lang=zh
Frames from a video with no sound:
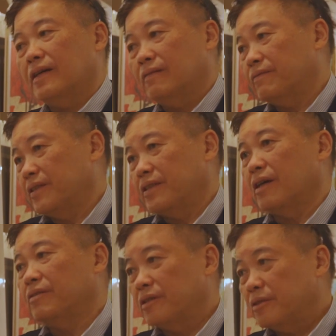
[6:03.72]
常非
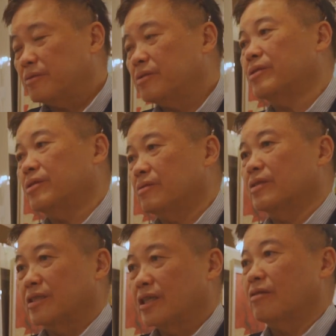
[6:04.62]
常优秀
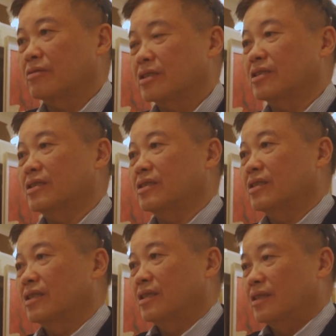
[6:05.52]
的教师
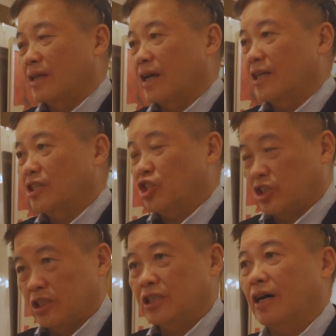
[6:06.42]
来
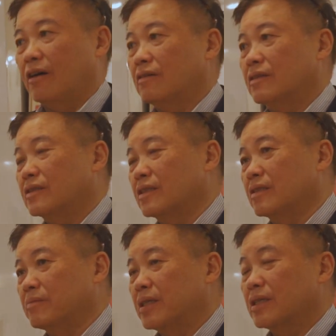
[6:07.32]
执教。这
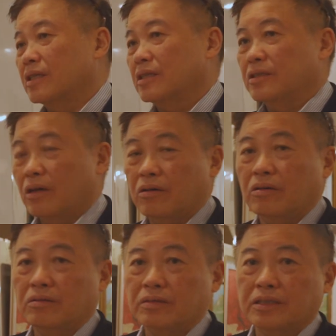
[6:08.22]
里面呢，
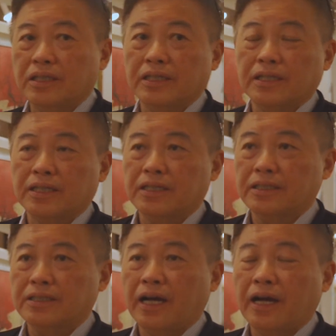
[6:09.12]
有这个
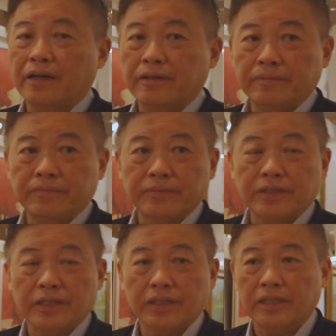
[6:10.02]
像
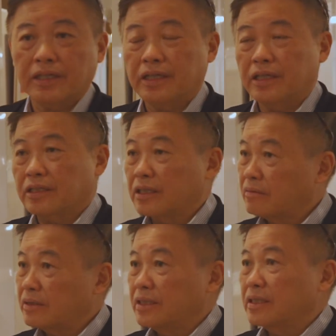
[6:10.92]
这个
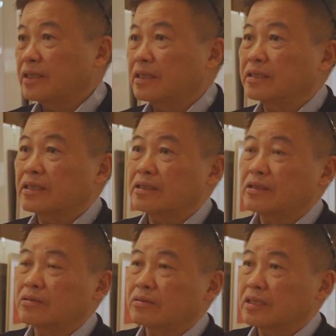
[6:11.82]
陈文熙先生、
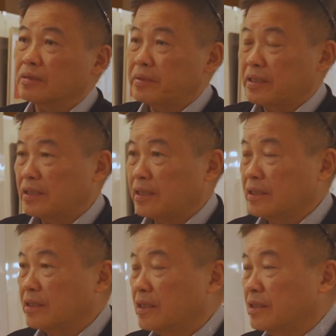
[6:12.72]
钟士斌
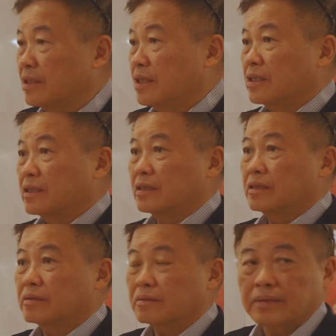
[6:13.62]
先生、陈
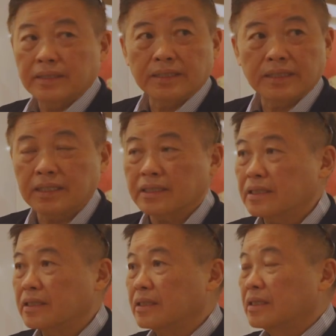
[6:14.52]
忠瑞先
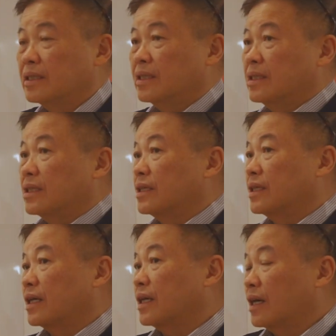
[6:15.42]
生，
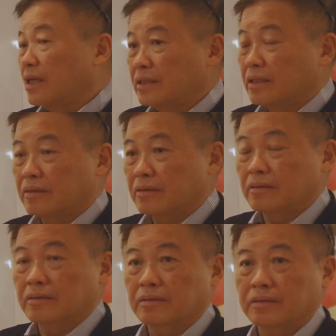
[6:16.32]
呃，还
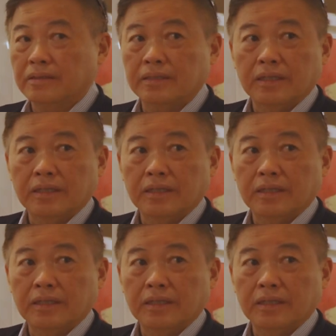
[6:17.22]
有